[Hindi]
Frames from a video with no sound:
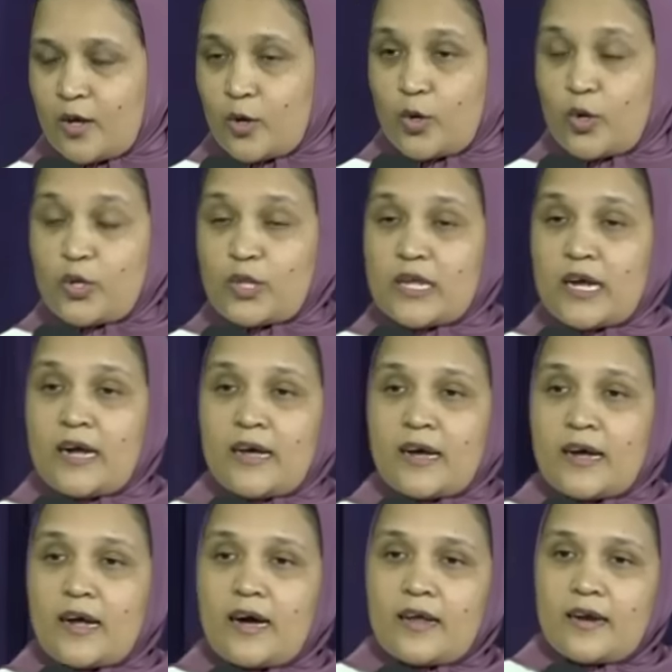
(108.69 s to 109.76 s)
खुद का
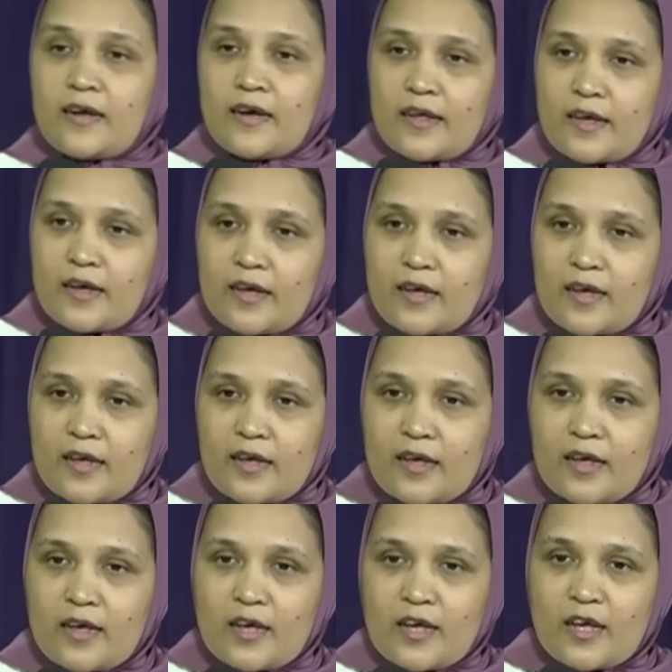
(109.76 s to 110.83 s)
नकार करे
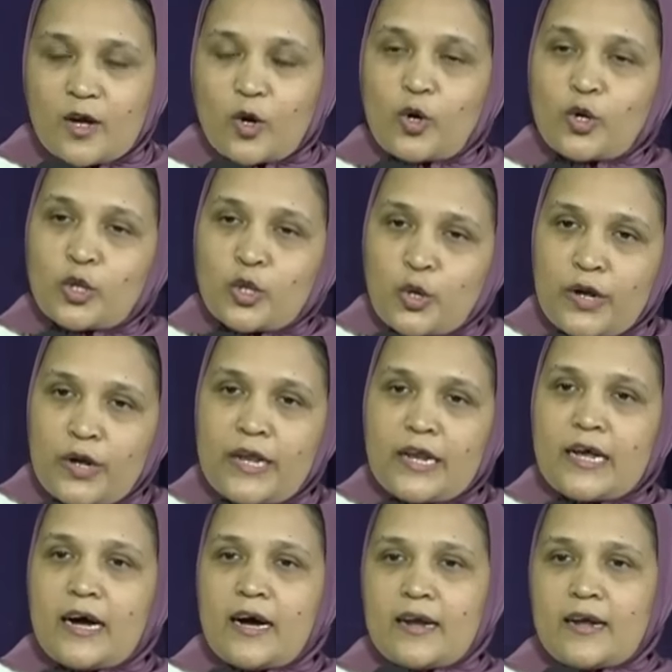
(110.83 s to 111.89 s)
खुद को
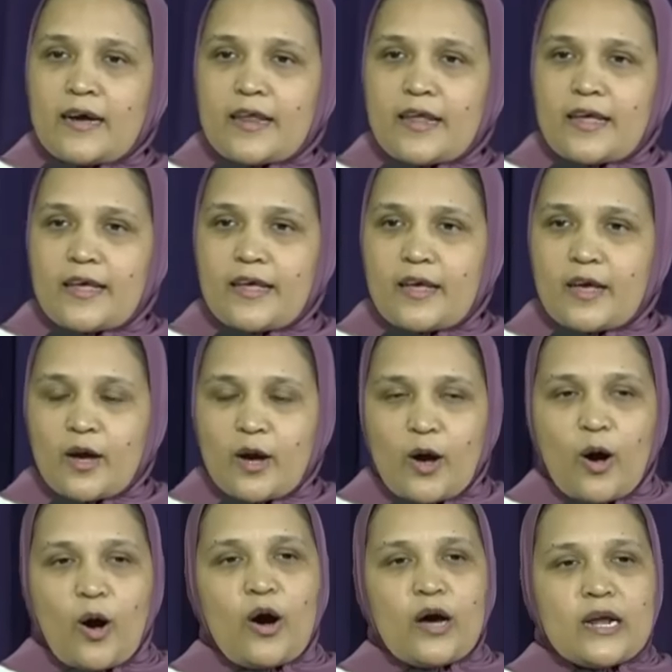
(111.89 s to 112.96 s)
इनकार करे
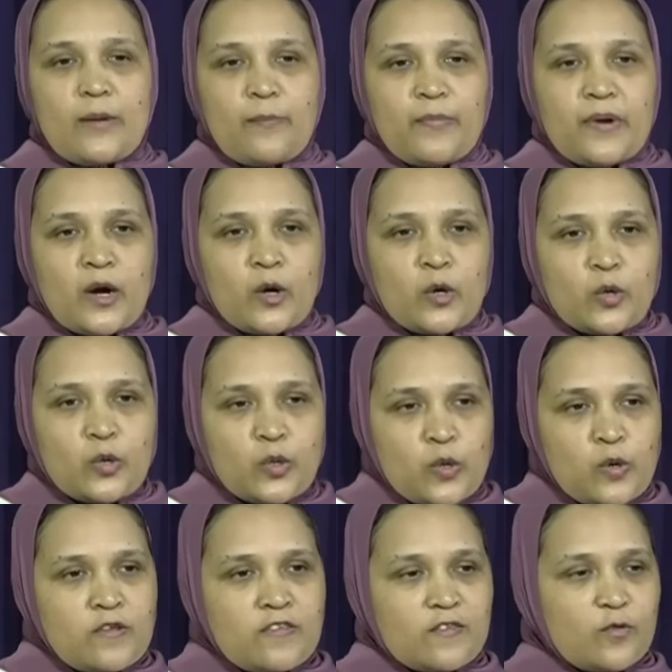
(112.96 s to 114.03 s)
और अपना
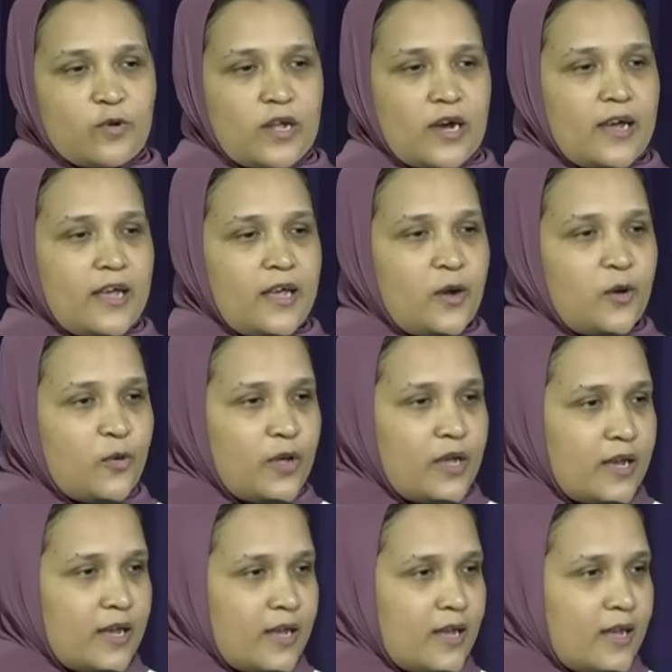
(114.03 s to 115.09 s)
क्रूस उठाए हुए
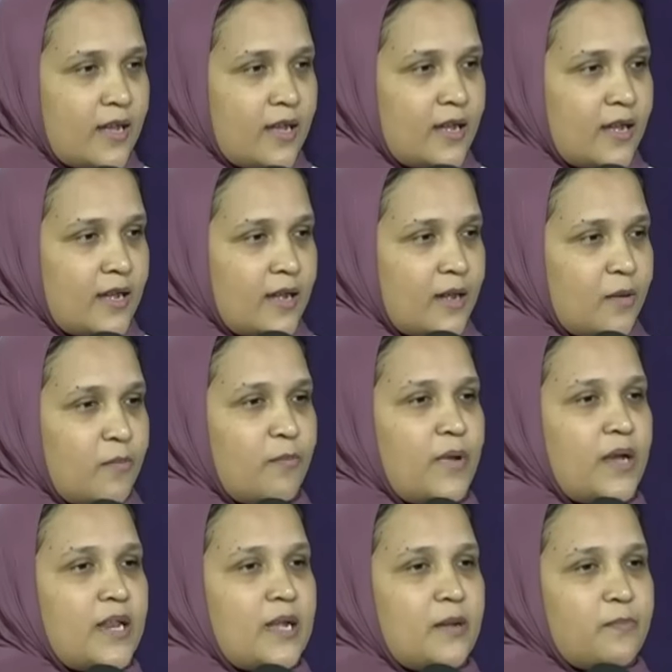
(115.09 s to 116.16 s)

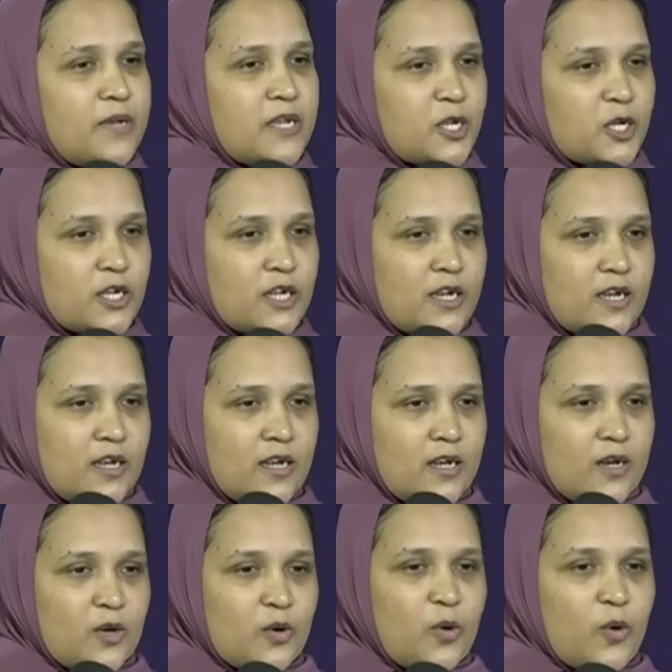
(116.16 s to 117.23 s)
मेरे पीछे
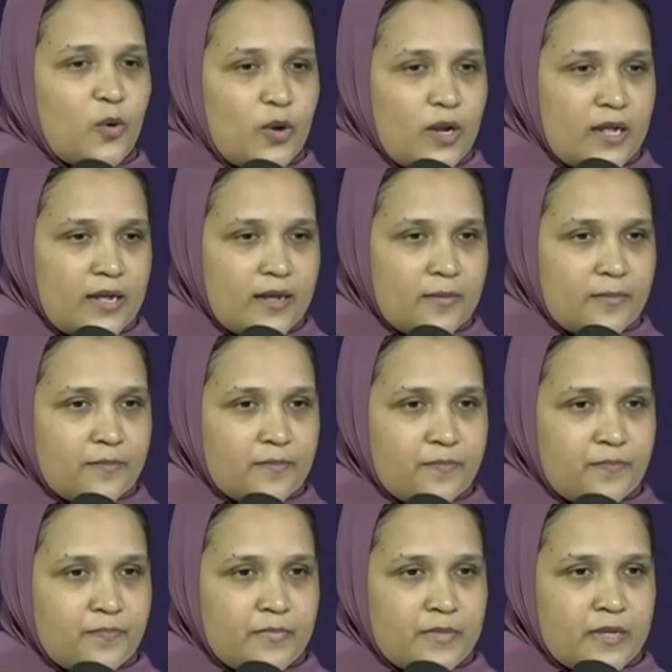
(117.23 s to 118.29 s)
हो ले
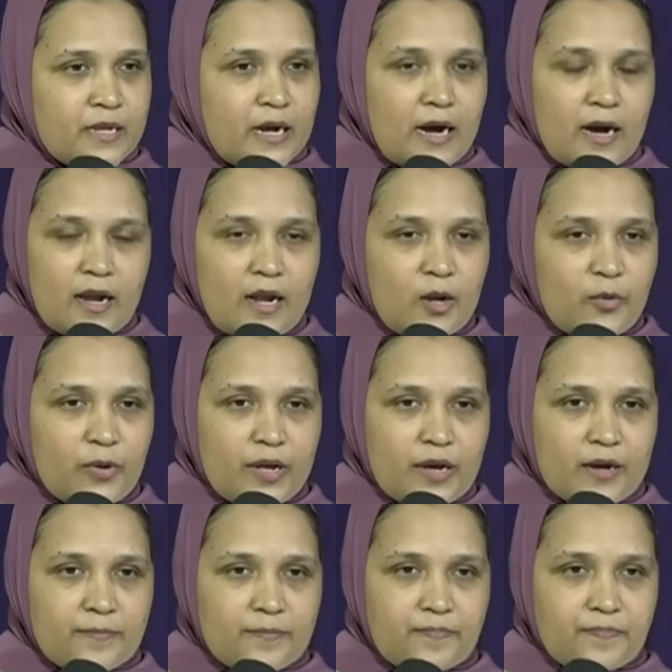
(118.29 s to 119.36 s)
हाले
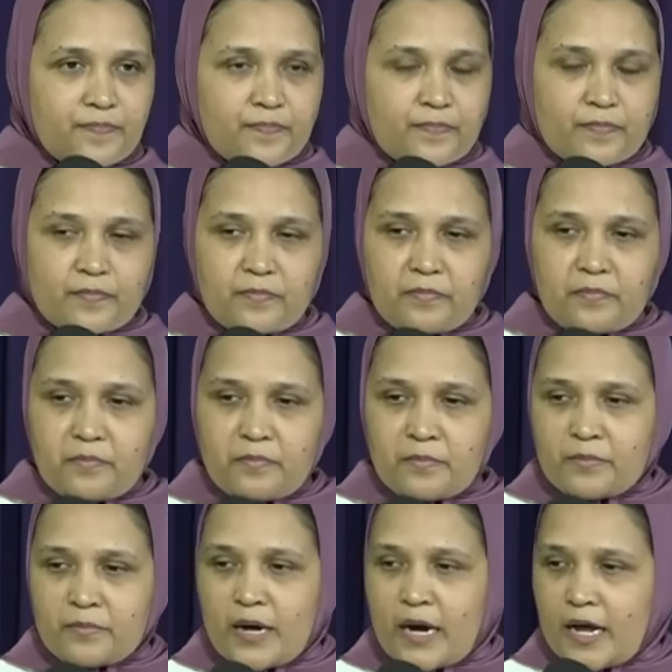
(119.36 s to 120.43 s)
लोहिया
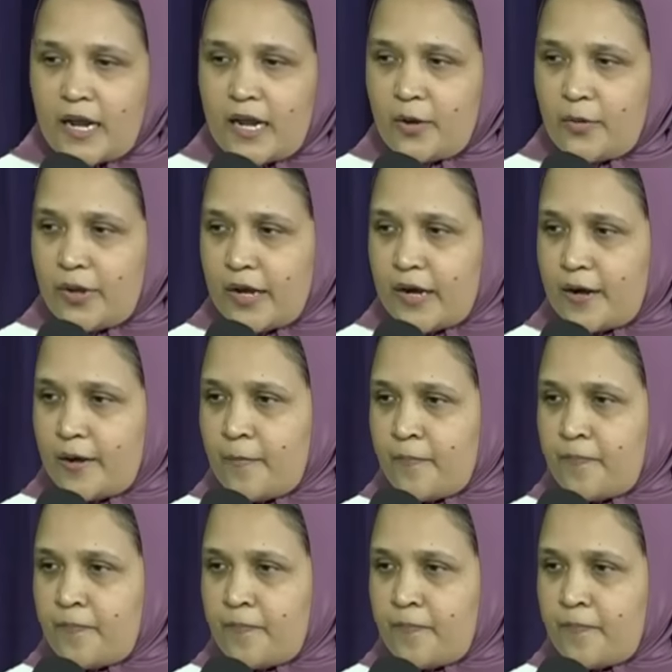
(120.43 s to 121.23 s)
हाले लोहिया